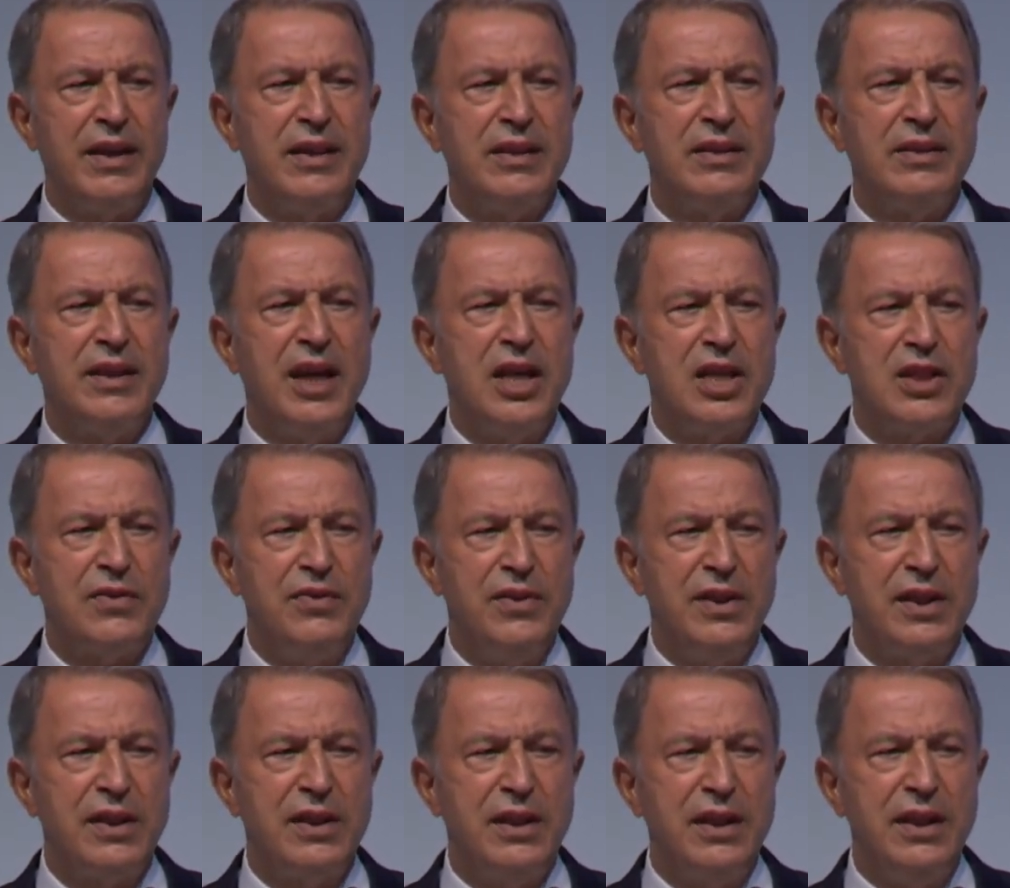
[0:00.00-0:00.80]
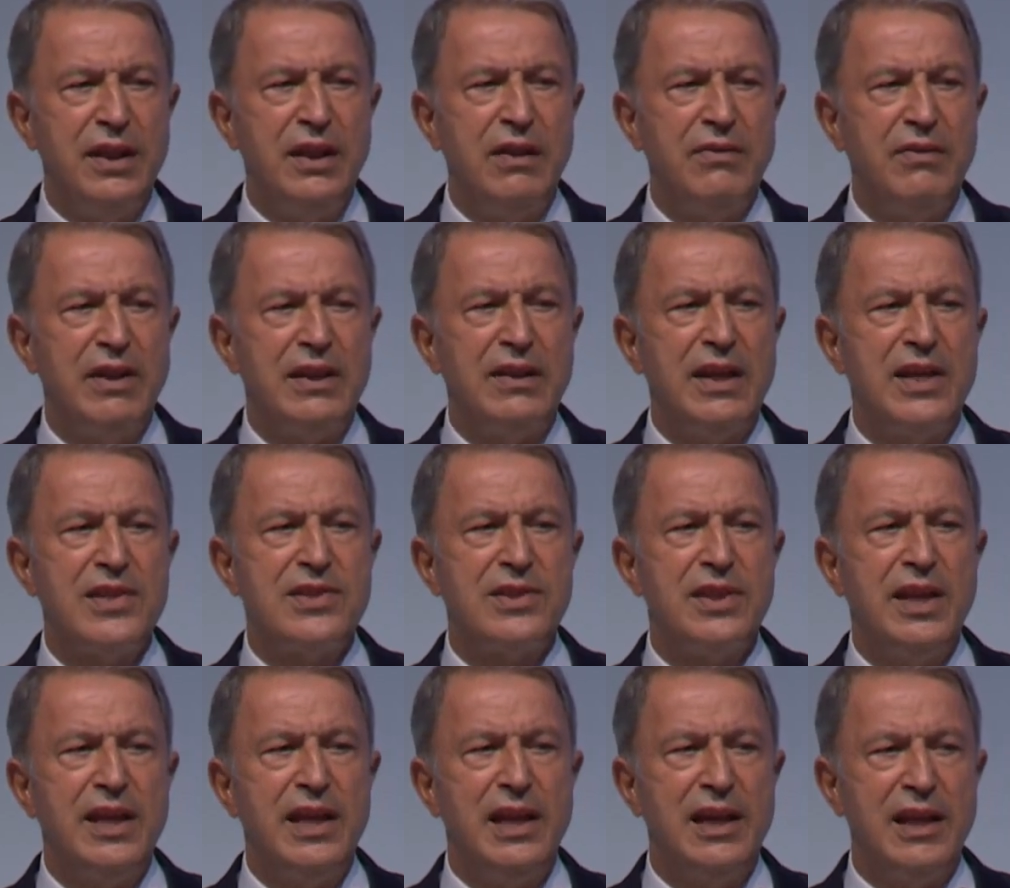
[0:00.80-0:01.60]
teşviki ve
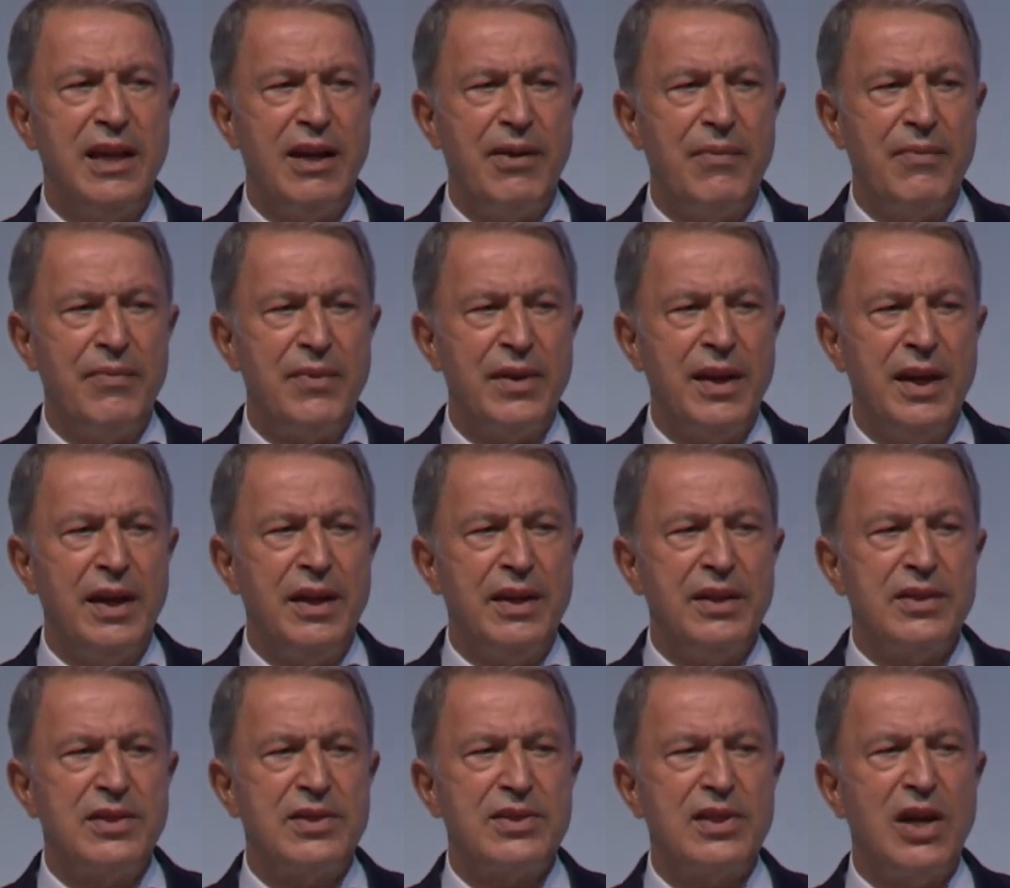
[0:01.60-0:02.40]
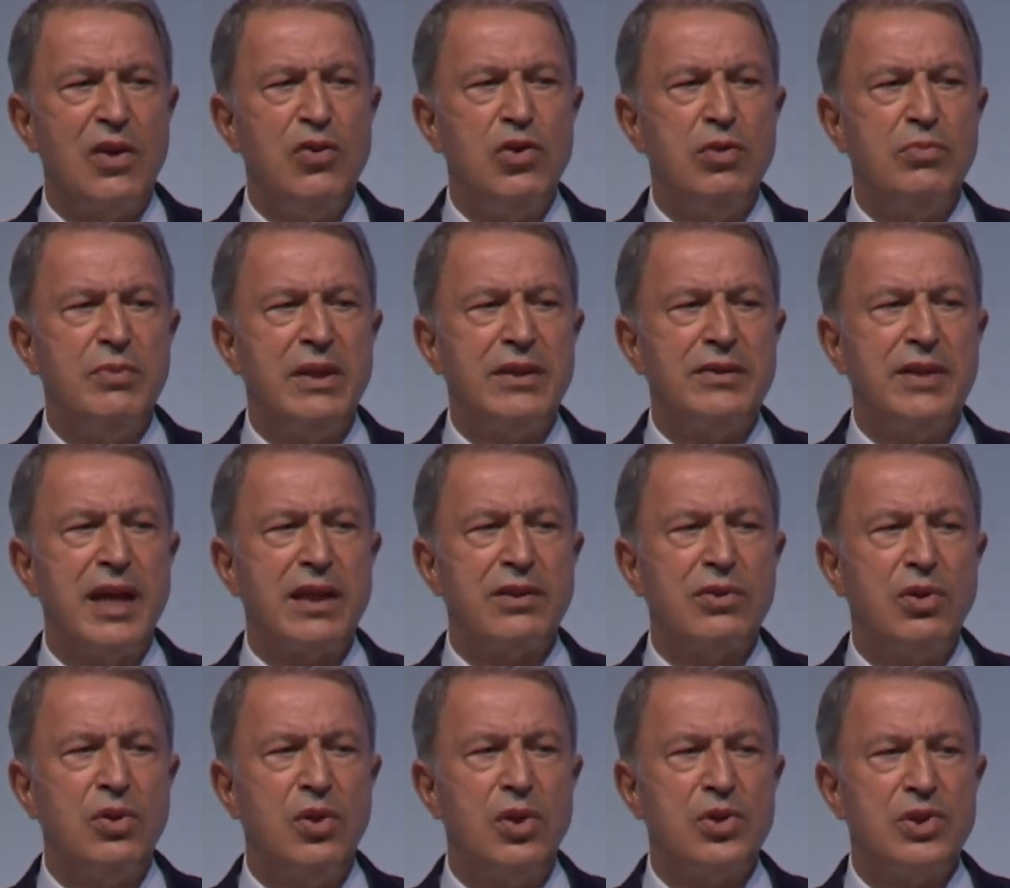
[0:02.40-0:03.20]
desteğiyle savunma
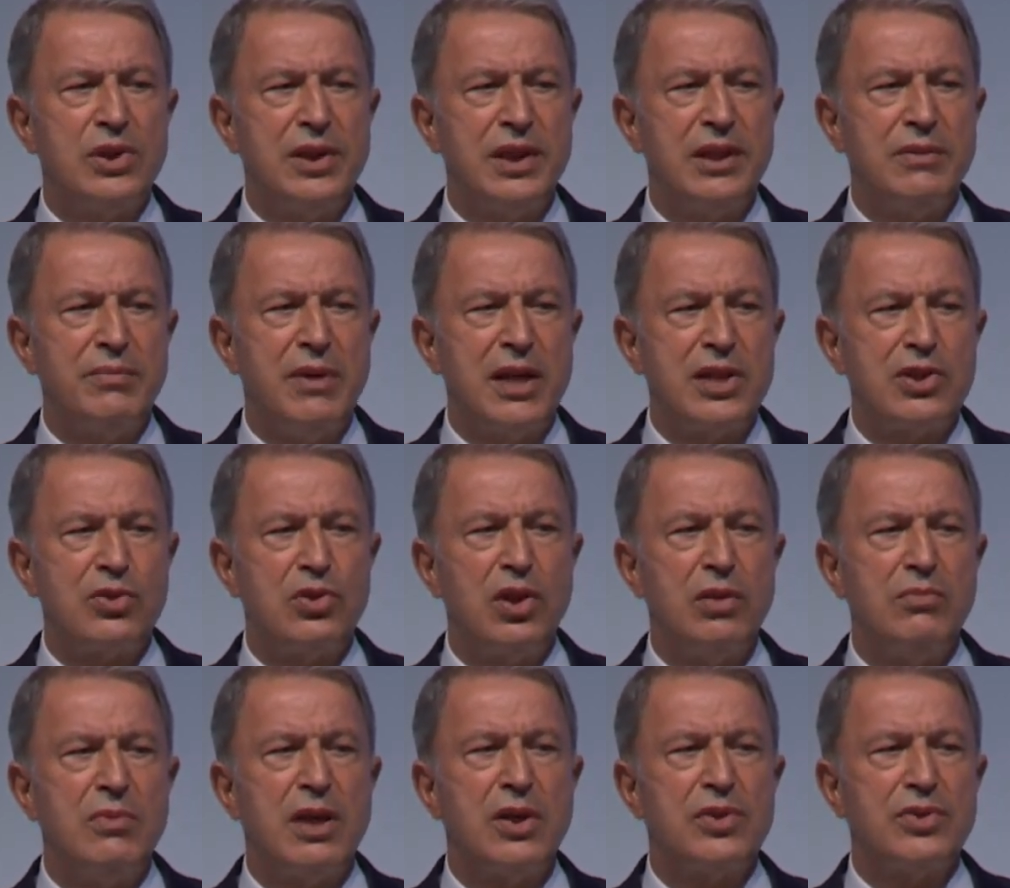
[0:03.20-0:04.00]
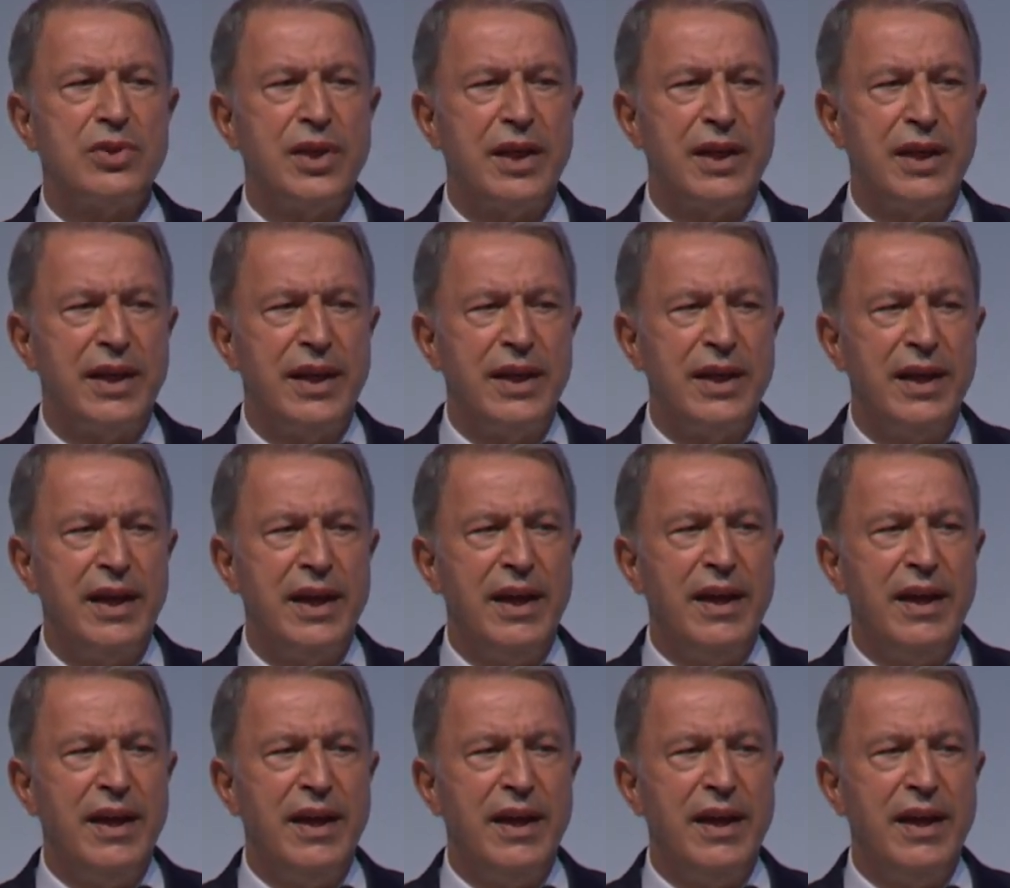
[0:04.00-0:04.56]
teknolojileri başta olmak üzere